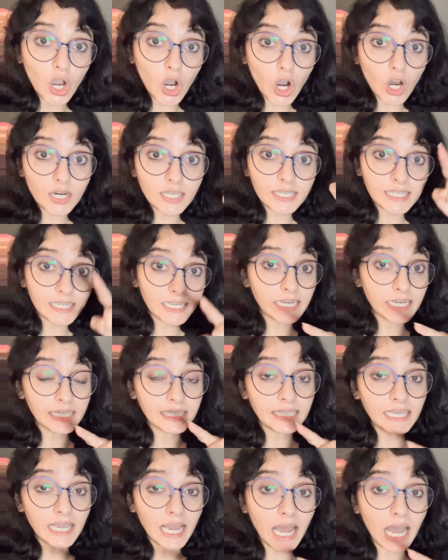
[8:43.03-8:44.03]
और
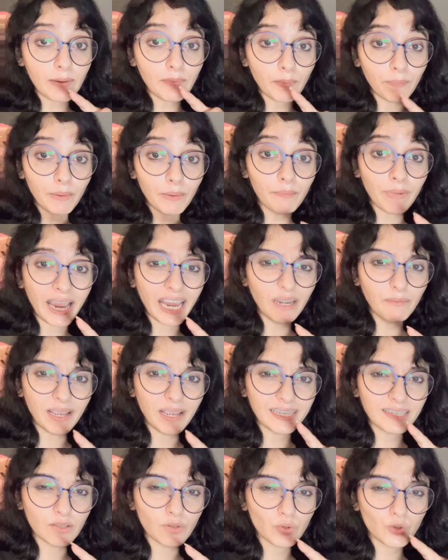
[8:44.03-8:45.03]
सीरियसली आप अपने माइंड में
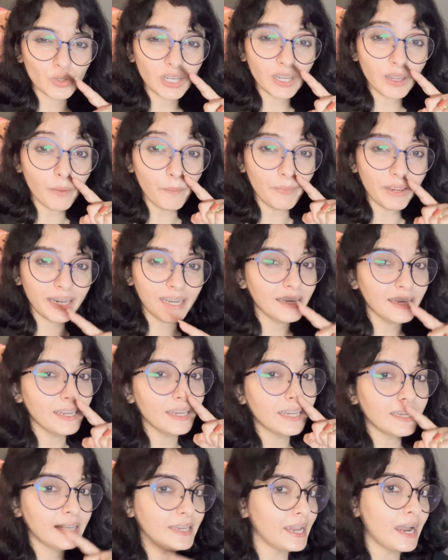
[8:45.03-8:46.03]
ऐसा सोचोगे कि मैंने ये
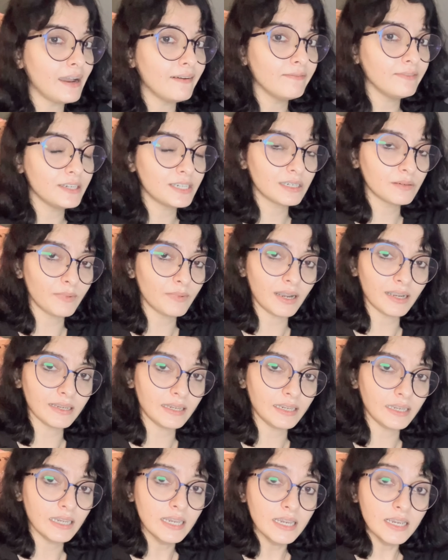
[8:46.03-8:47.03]
क्या विश मांगी
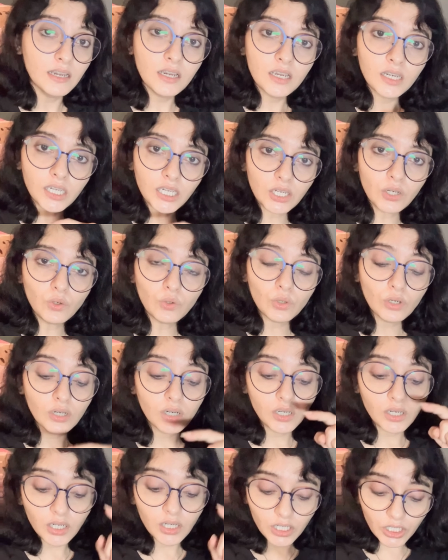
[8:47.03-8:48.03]
क्यों
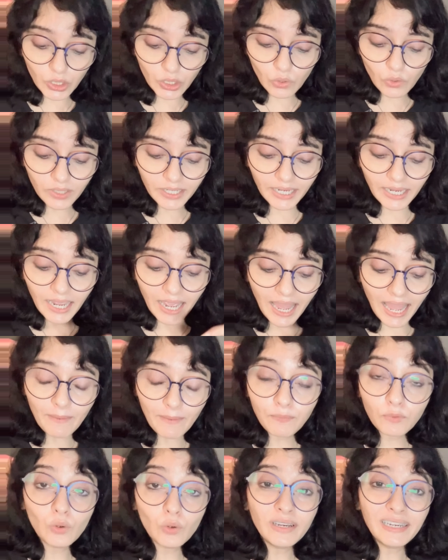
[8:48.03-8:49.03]
क्योंकि
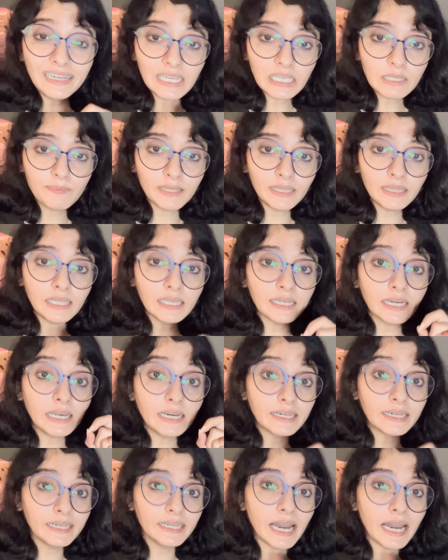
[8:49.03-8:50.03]
आपको इस बंदे का
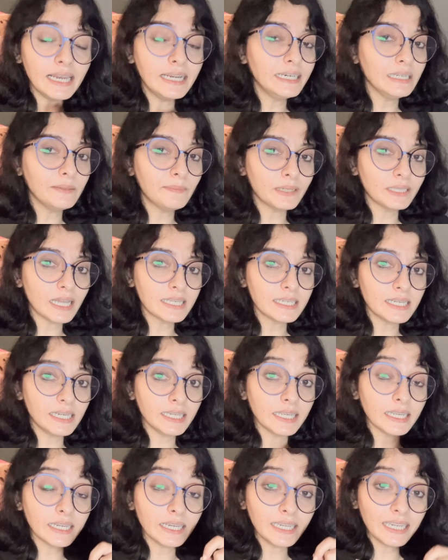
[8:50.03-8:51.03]
रियलिटी पता
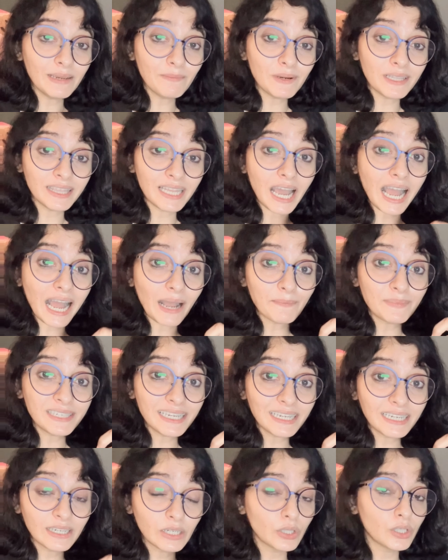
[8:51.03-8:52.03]
चलेगी कि ये बंदा
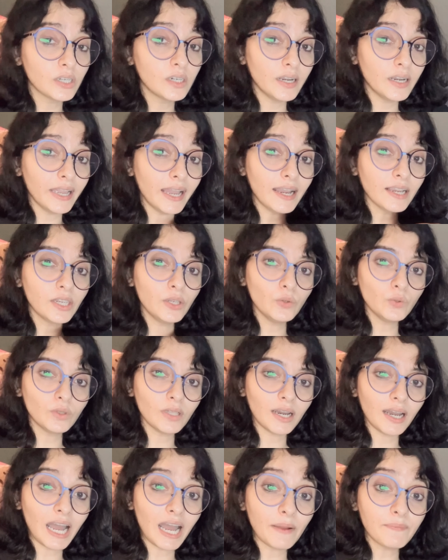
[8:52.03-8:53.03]
आपसे गया क्यों
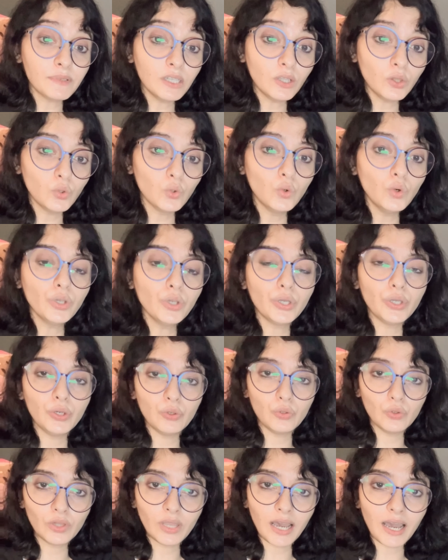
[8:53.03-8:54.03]
था आपसे दूर
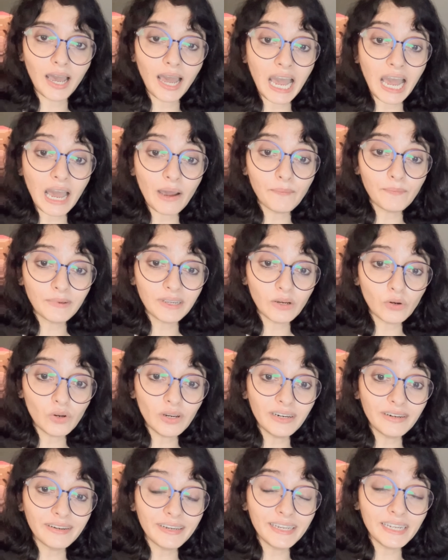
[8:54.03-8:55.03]
क्यों था आपको
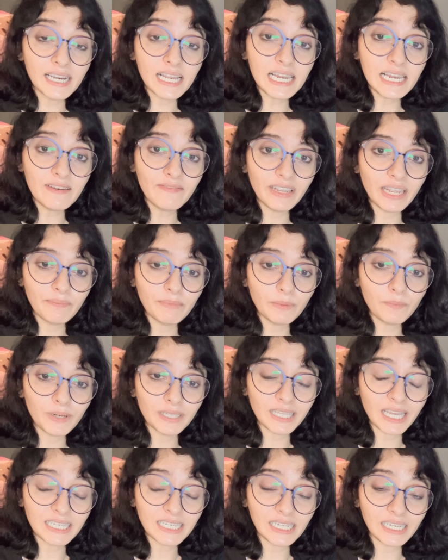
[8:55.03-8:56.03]
रियल वे में
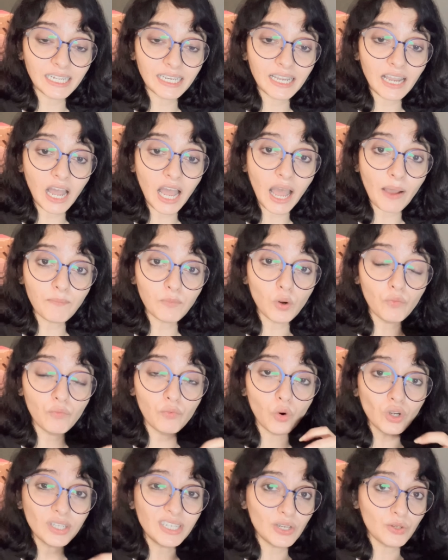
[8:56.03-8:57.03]
पता चलेगा आपको
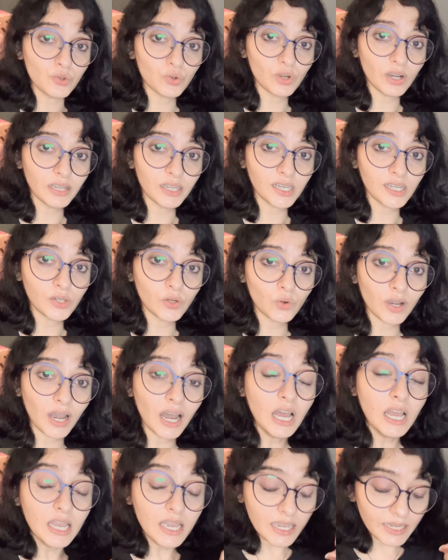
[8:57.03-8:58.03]
वो चीज़ों का गिल्ट
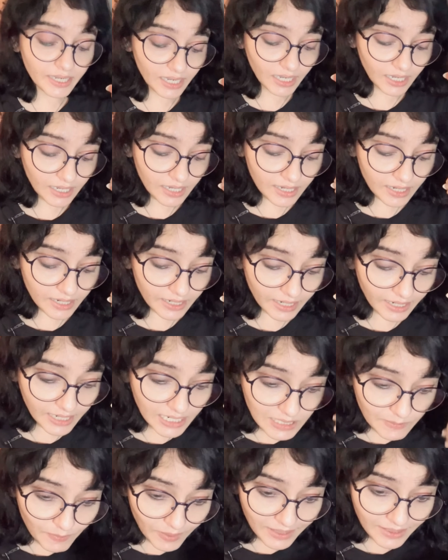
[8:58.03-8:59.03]
होगा कि
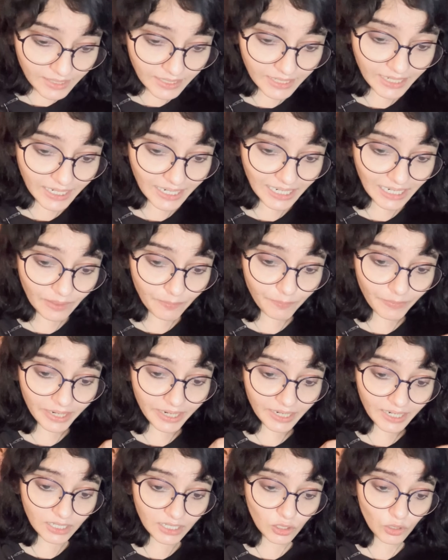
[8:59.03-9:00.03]
इस बंदे के लिए
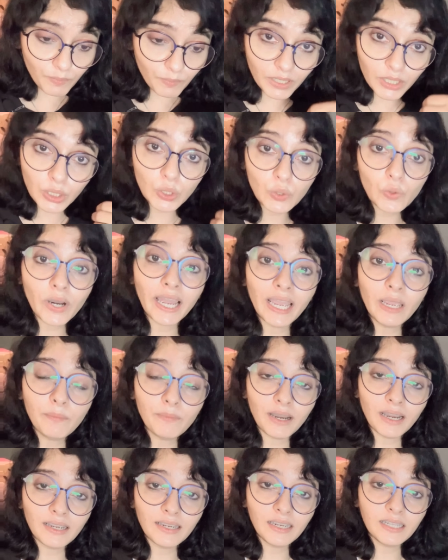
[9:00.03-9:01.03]
मैंने तो बदुआएं
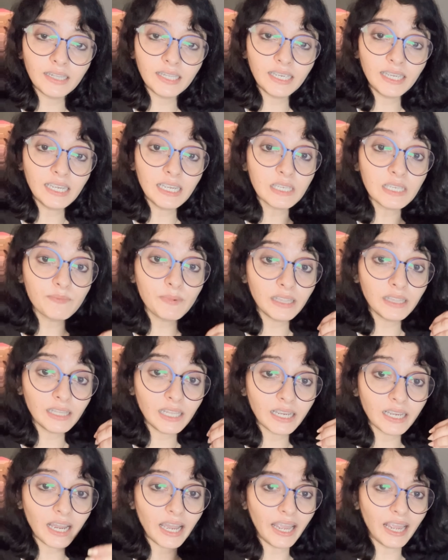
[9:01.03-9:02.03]
मांगी थी इस
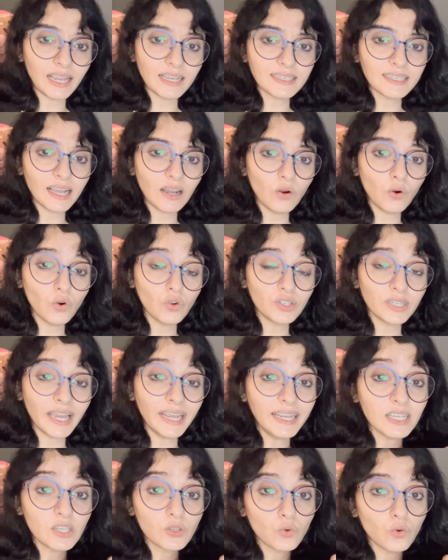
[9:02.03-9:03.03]
बंदे का ऐसा हो
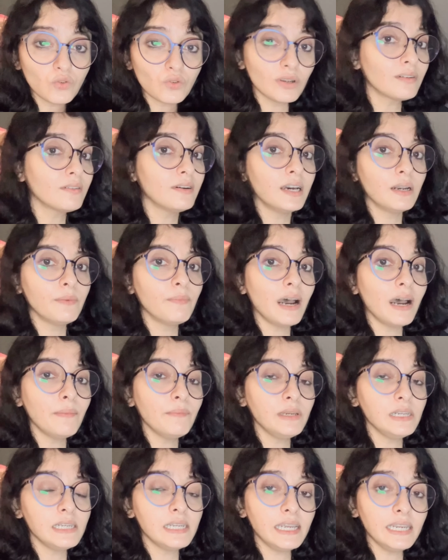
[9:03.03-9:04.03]
जाए इसको उसको करवा
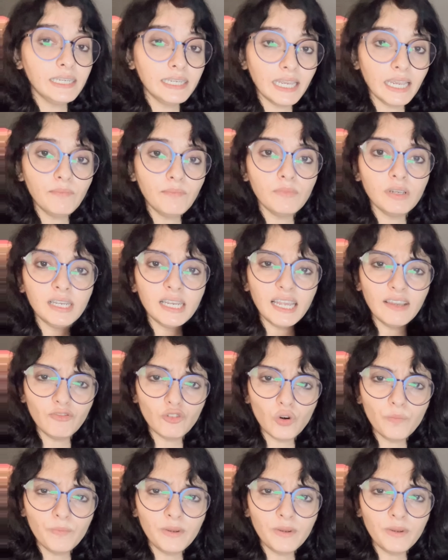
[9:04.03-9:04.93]
मिले ये मिले वो